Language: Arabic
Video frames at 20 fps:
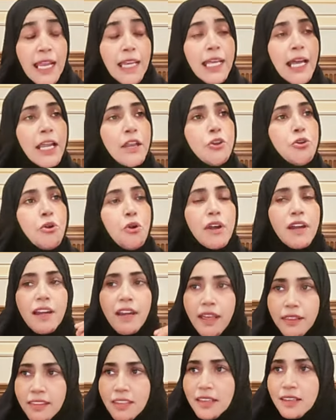لانه
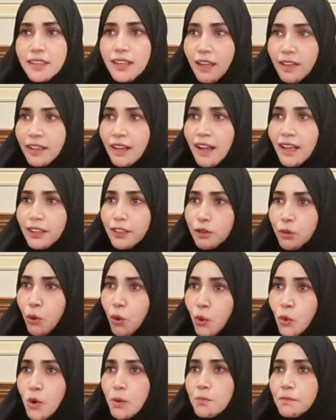الذي يجعل
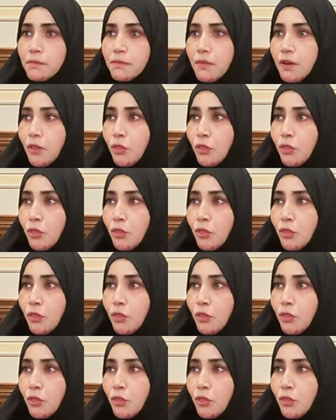الحكم